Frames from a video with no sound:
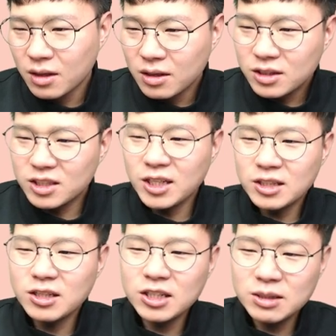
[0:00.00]

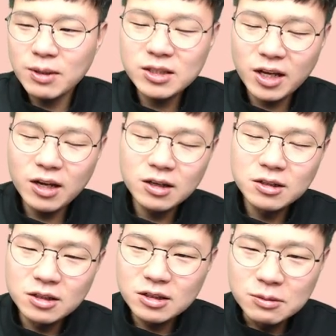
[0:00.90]
스트레스가 심할 때
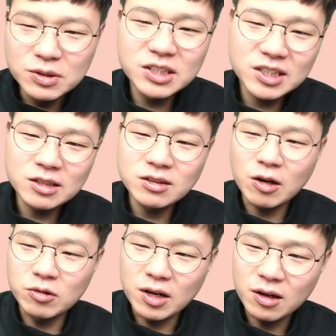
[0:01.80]
음식을
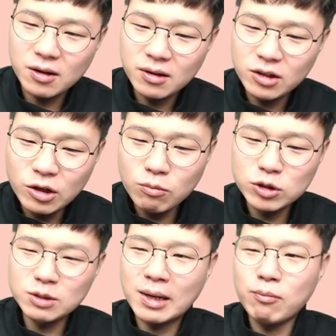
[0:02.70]
찾는다거나 이런
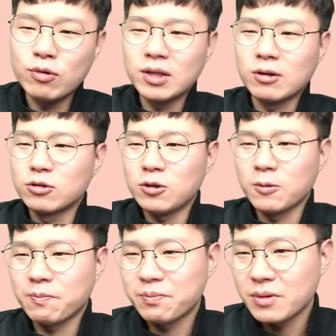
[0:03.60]
모습을 많이 보인다는 거죠.
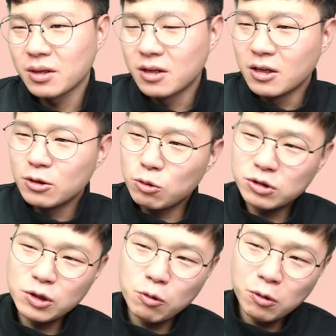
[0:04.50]
또
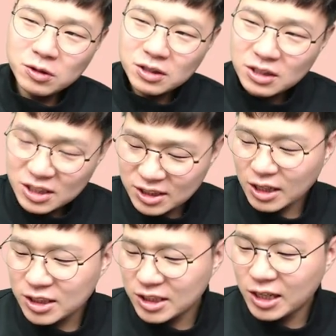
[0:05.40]
그리고 식사
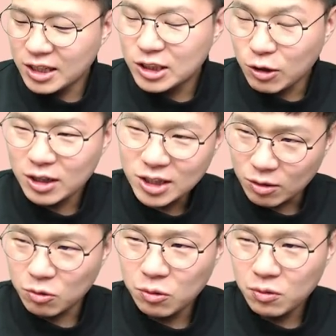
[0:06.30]
시간이 일정하지
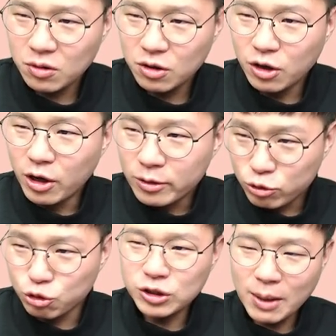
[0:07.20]
않고
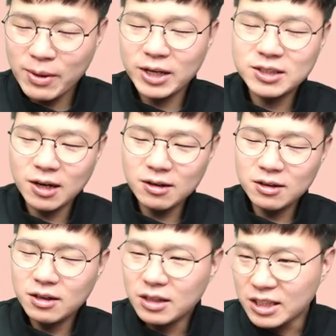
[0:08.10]
주 3회 이상
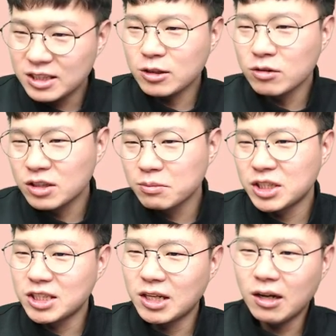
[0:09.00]
인스턴트
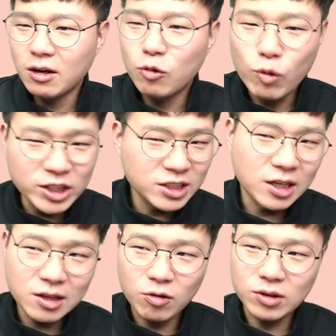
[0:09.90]
음식이나 외식을
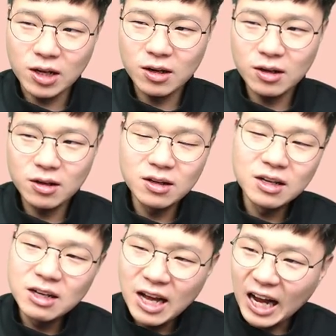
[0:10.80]
한다거나
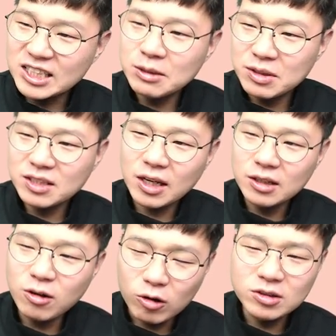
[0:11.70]
아침
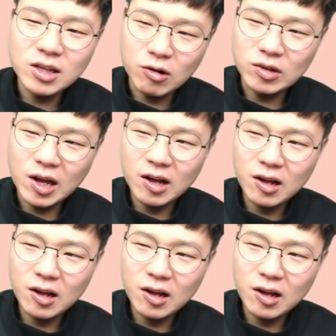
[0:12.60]
식사를 거른다거나